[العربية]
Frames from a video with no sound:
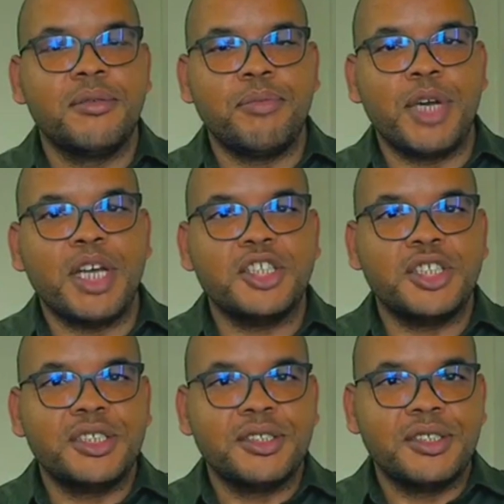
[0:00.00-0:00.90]

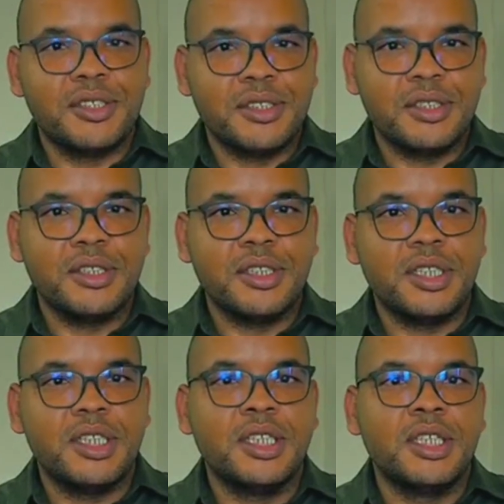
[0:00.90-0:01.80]
باش
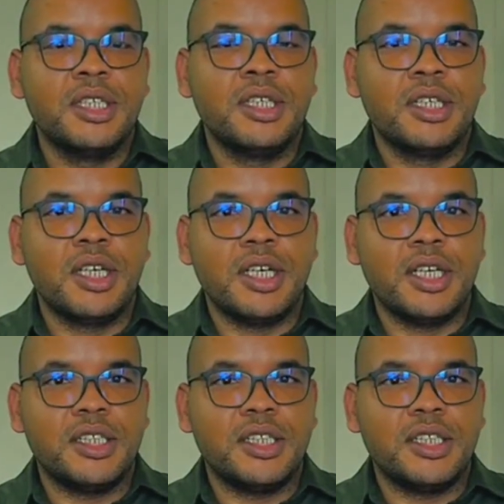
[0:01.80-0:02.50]
آه،